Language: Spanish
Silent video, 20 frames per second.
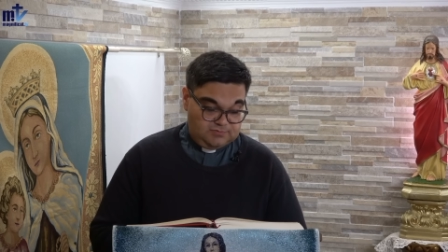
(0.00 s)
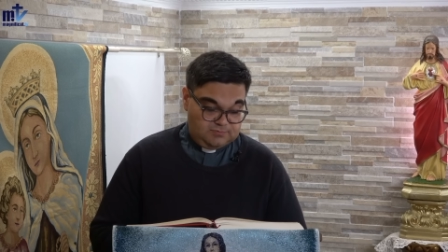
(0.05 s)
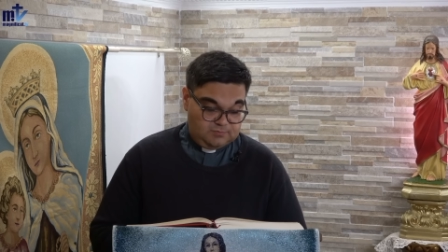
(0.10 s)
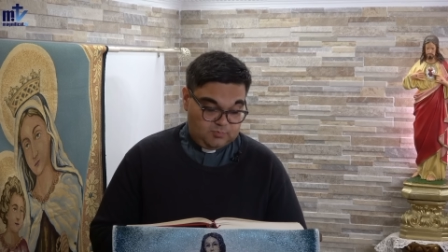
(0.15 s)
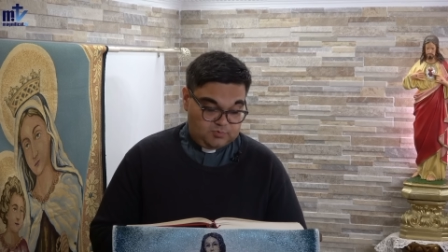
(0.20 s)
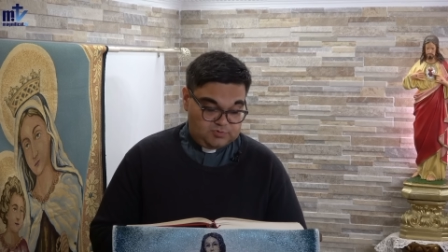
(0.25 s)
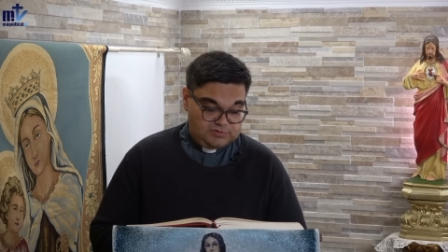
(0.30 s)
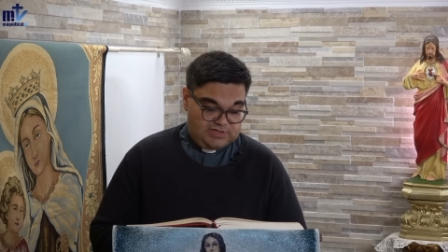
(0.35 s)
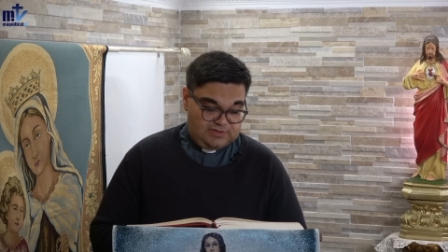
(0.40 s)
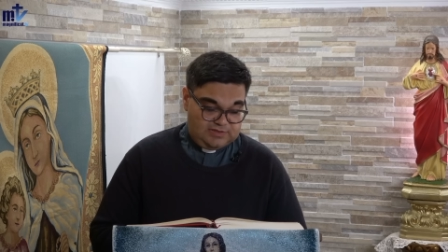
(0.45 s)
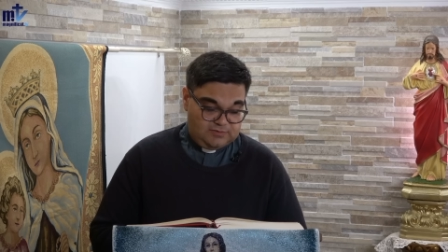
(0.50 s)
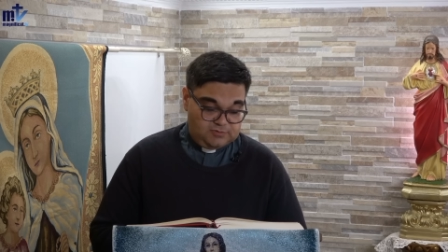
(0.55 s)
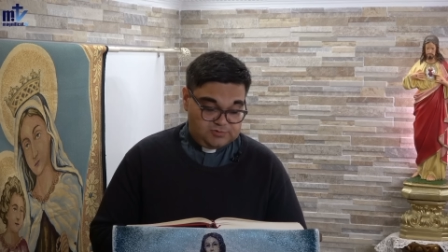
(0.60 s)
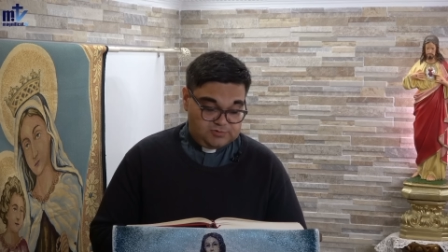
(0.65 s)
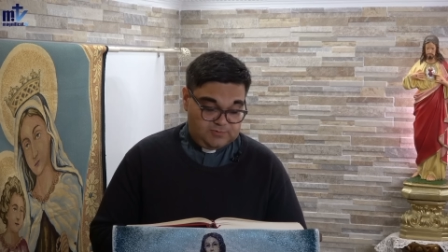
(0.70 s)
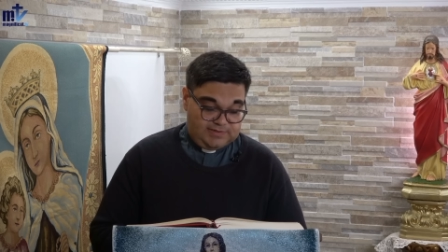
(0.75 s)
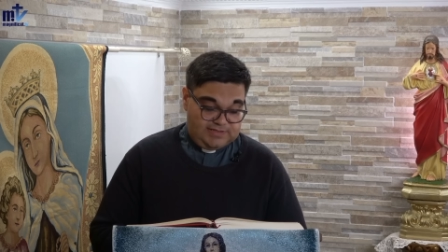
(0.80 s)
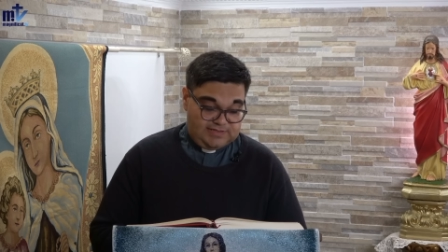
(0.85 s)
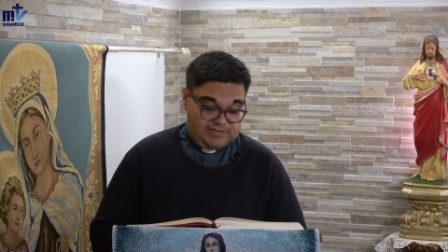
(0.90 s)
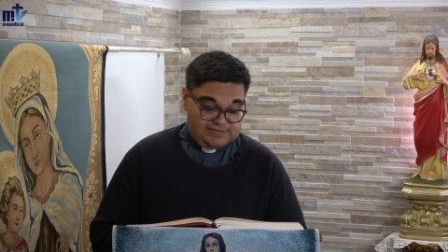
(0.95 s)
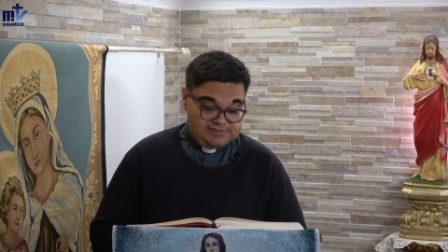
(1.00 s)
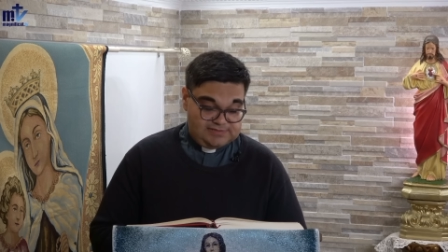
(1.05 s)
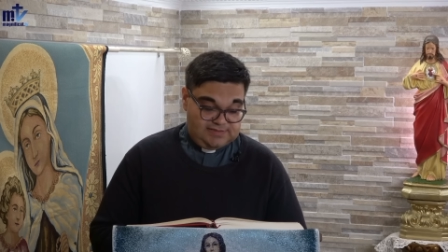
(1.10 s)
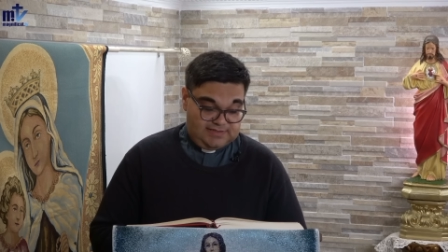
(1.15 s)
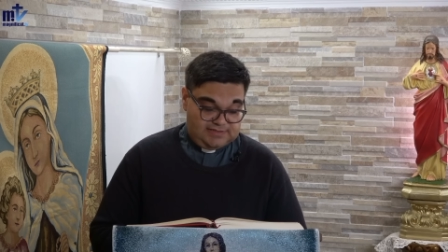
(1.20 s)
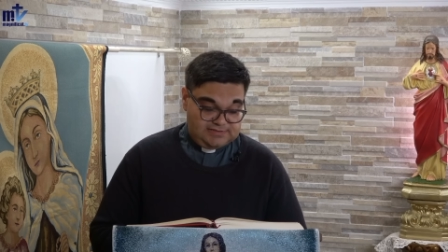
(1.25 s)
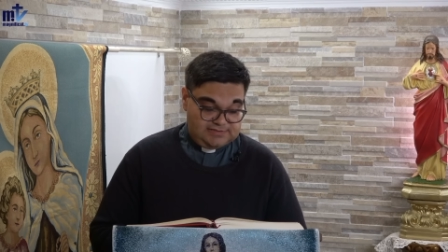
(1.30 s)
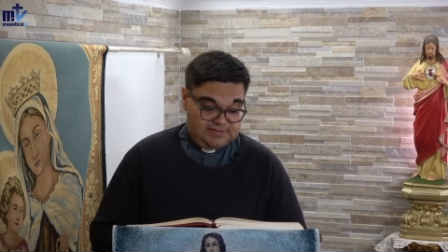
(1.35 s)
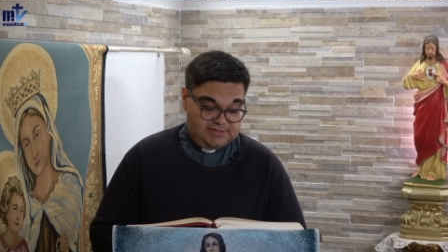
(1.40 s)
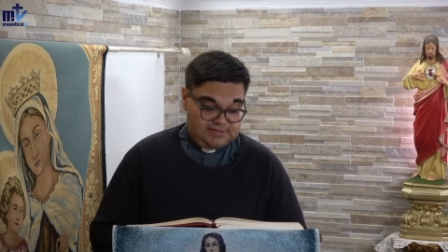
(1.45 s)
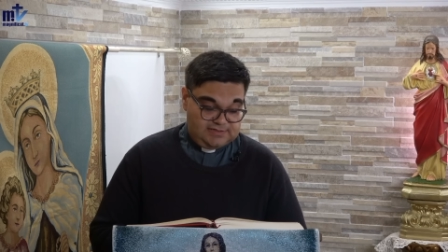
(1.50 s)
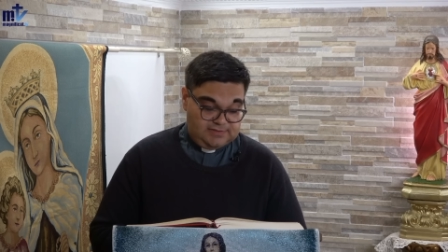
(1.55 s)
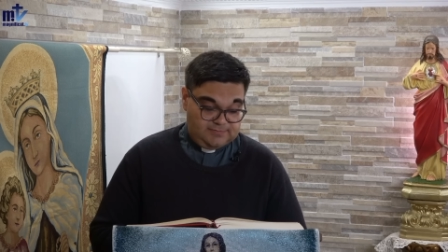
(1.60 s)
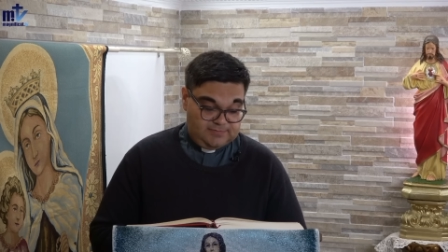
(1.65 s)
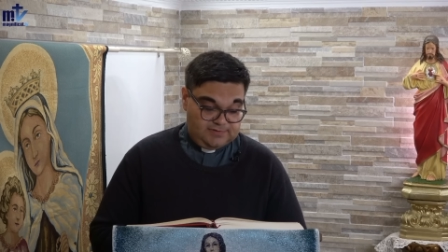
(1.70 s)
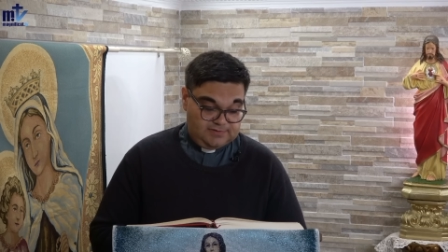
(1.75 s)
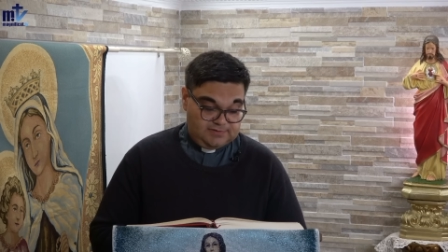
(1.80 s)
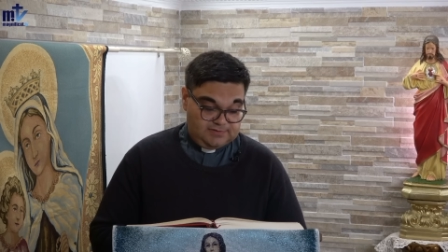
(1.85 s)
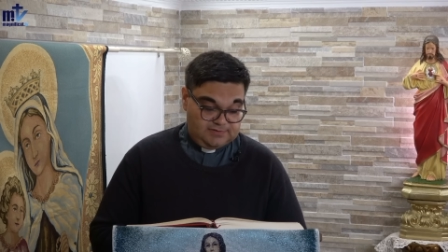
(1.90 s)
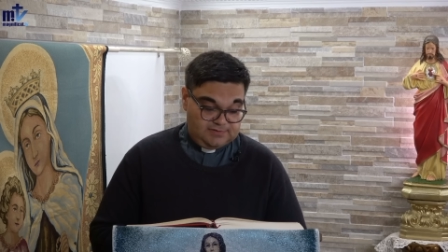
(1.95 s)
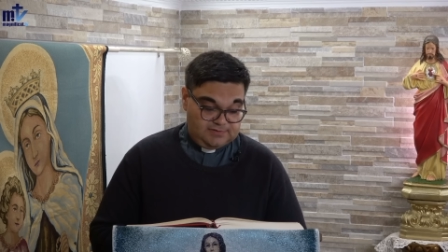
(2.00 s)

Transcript: buscad los bienes de allá arriba,